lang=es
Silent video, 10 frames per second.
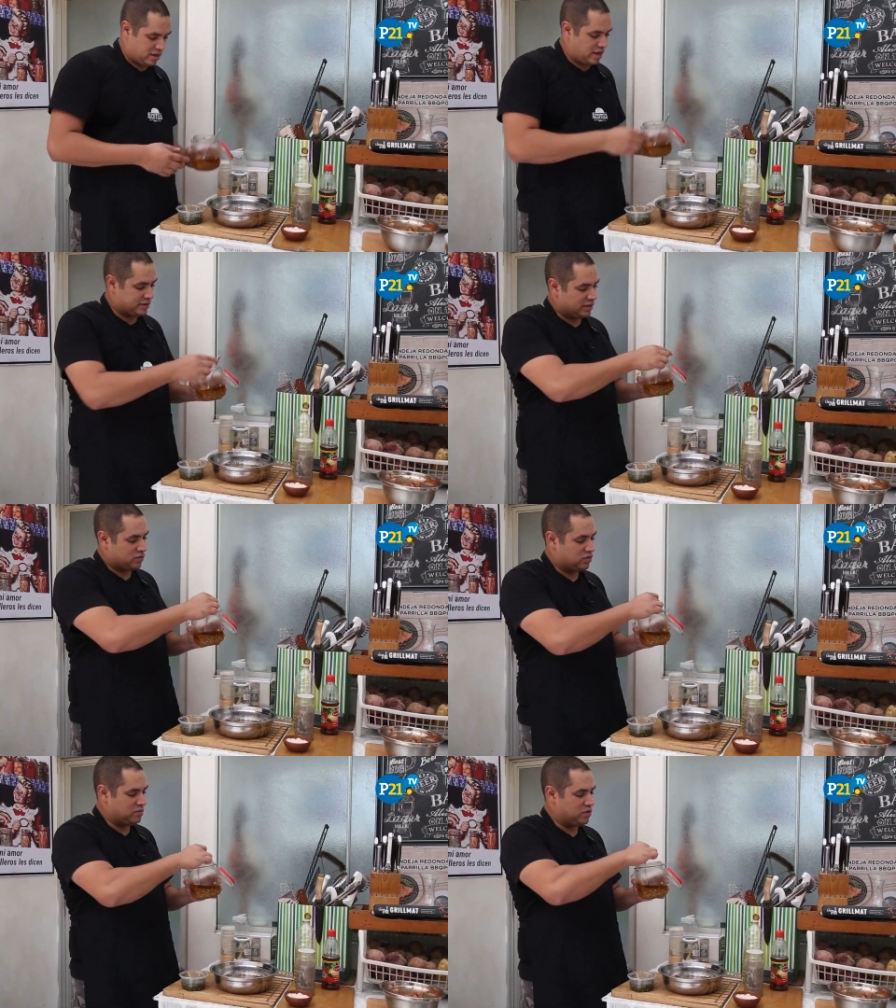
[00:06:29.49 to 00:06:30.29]
y este es
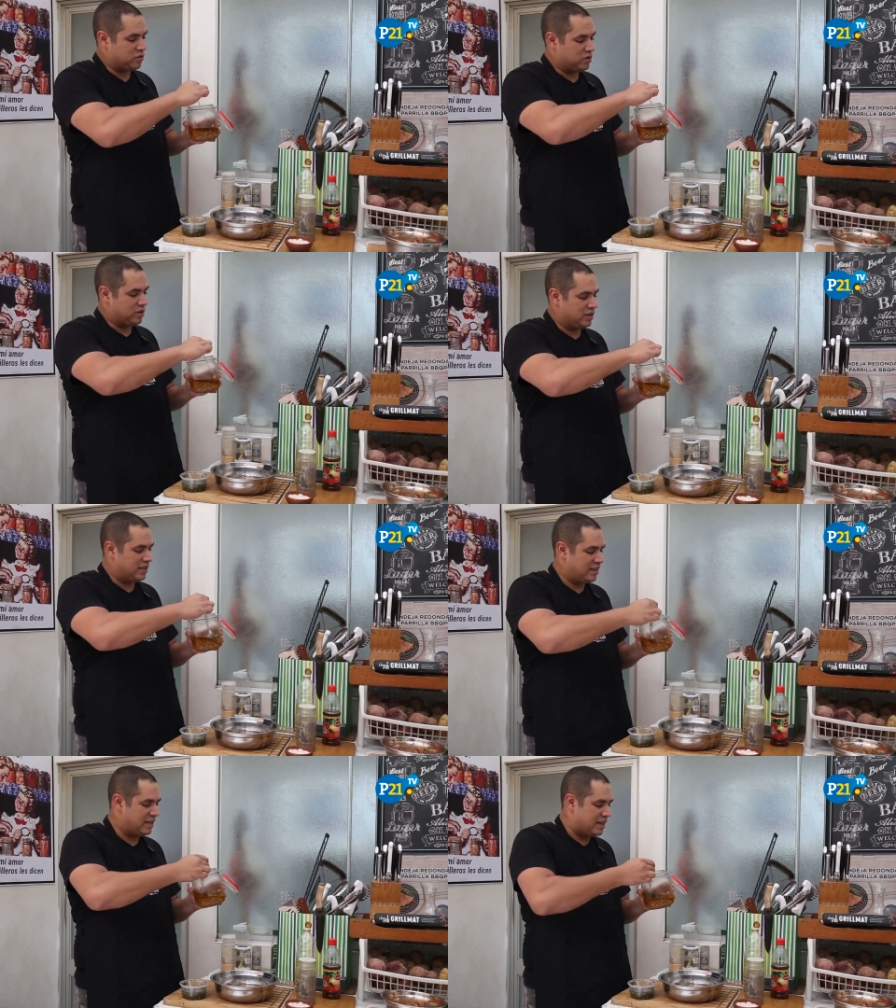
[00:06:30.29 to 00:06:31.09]
tu chimichurri.
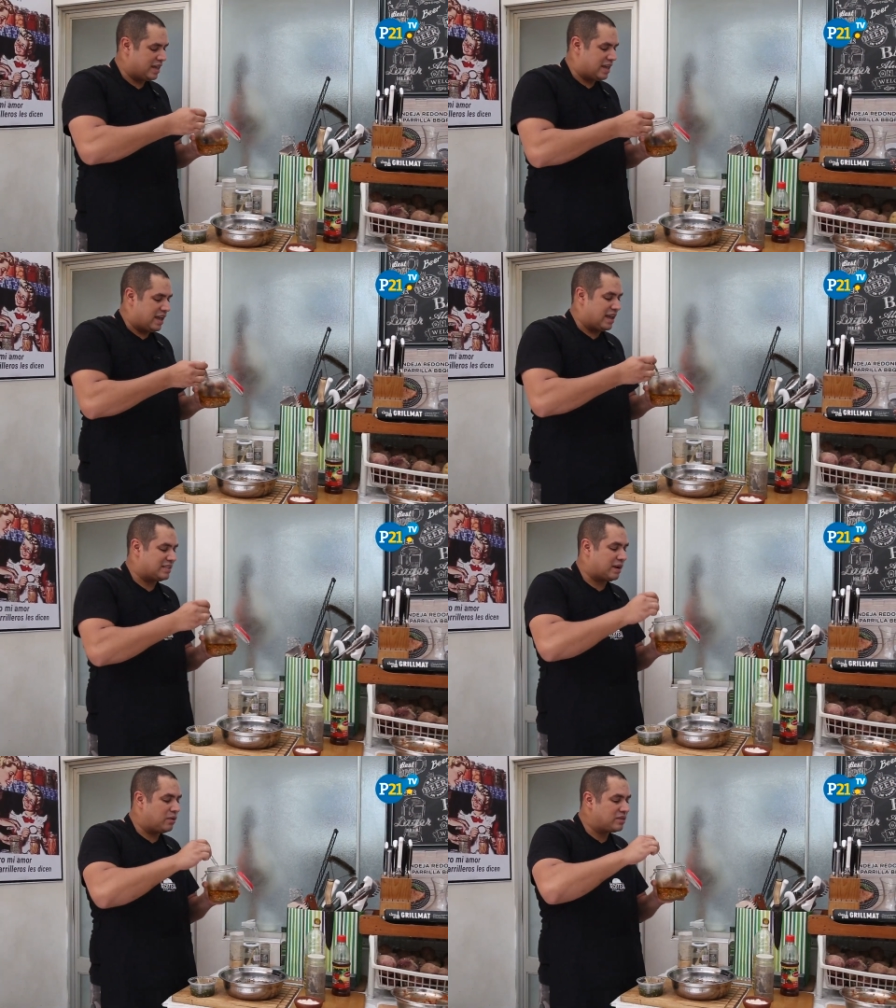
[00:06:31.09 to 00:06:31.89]

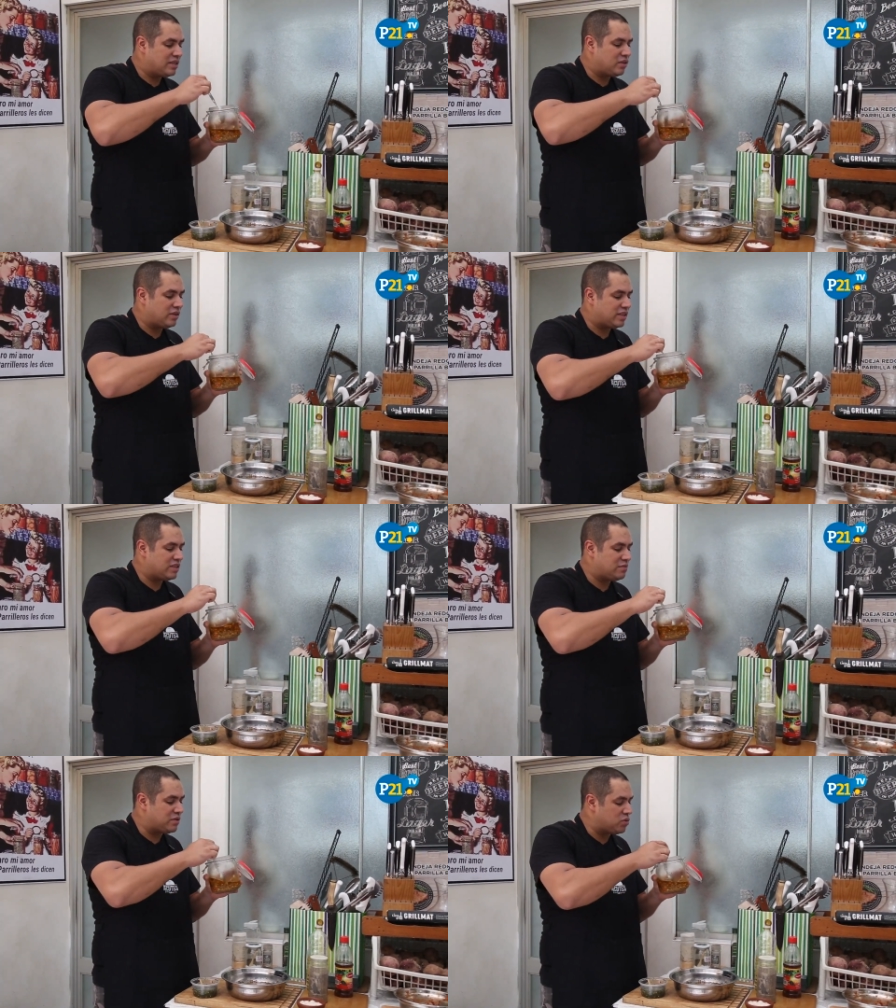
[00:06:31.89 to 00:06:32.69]
El saborcito de
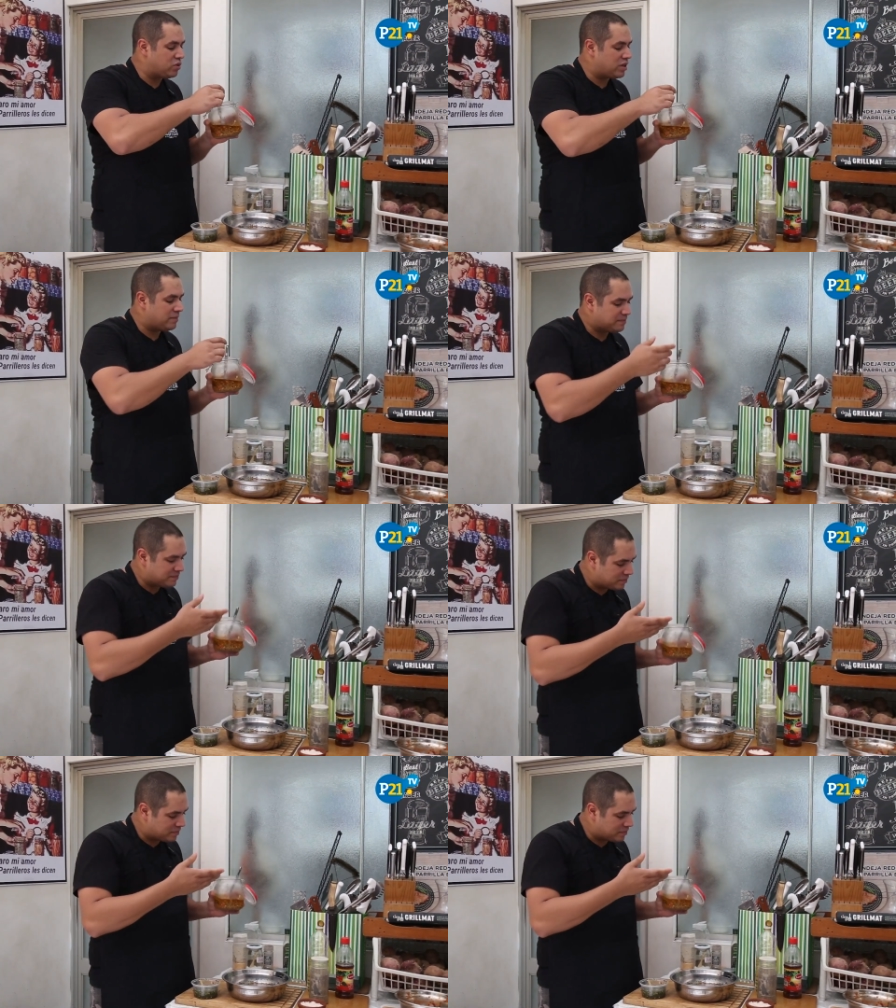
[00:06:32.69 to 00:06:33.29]
este chimichurri